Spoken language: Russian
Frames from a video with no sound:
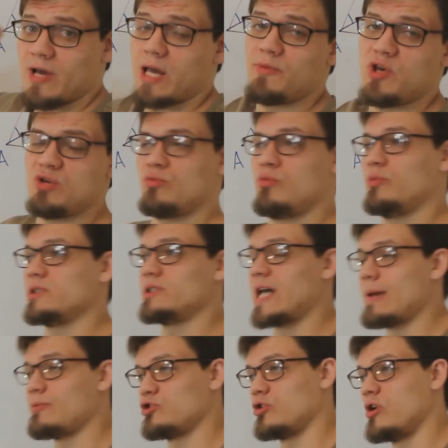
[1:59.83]
Как минимум мы
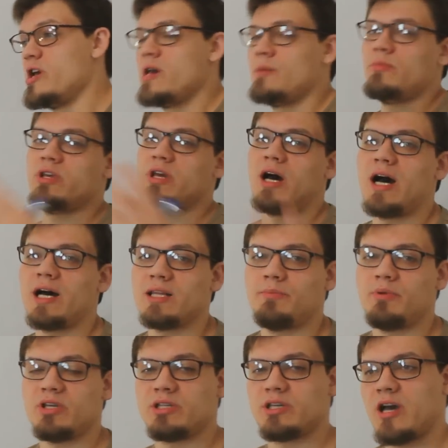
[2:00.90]
знаем, что медианы
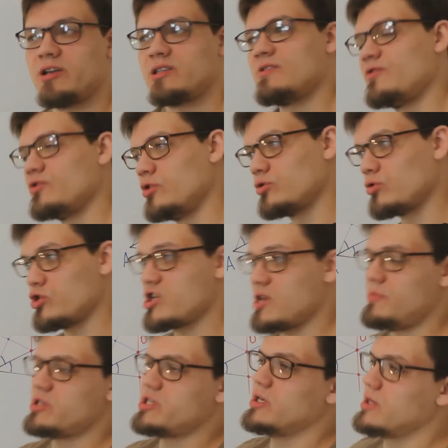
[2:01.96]
пересекаются в одной
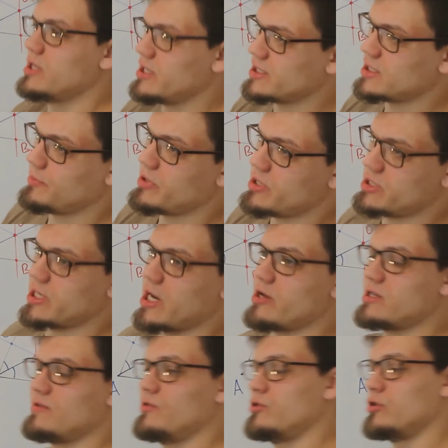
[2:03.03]
точке, биссектрисы
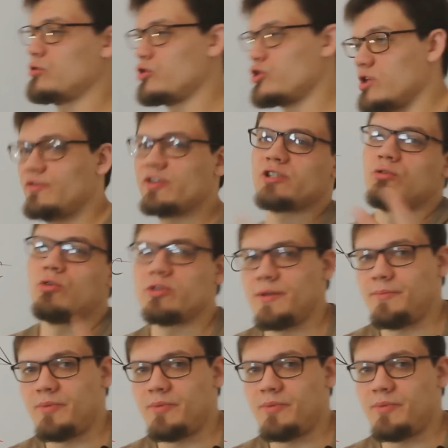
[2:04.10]
пересекаются в одной точке, высоты